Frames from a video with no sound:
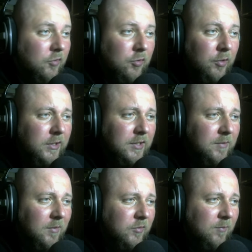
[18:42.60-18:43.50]
Все
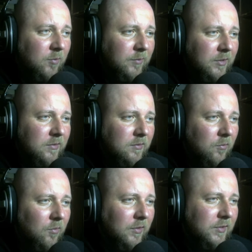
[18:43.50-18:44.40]
никак не могу
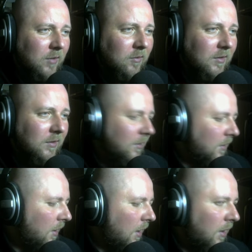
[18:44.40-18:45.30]
запомнить. О, Здорово.
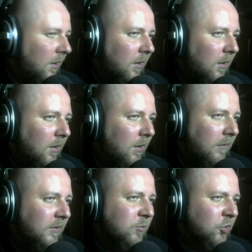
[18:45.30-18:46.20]

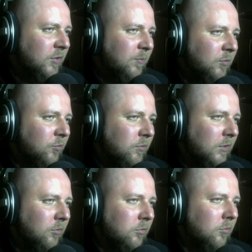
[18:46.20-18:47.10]
А вас можно пнуть
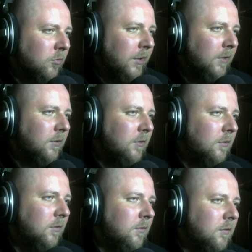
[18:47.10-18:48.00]
вот так вот рукой?
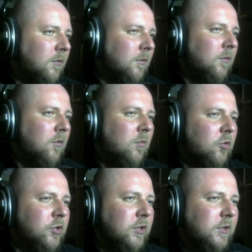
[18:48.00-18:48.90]
О,
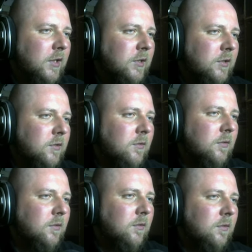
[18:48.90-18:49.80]
можно, кстати.
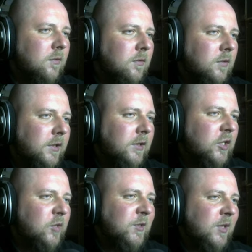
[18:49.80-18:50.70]

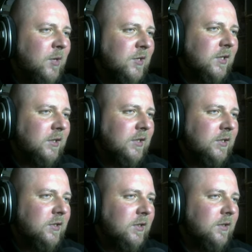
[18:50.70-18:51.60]
Это даже безопасно
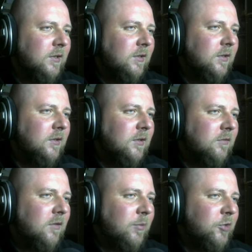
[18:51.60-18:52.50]
относительно.
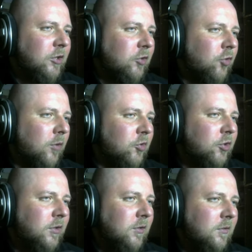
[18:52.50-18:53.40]
Вы вообще ни к
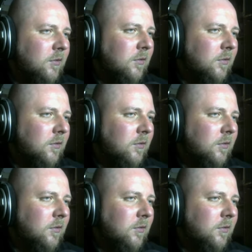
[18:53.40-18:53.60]
никчемуши.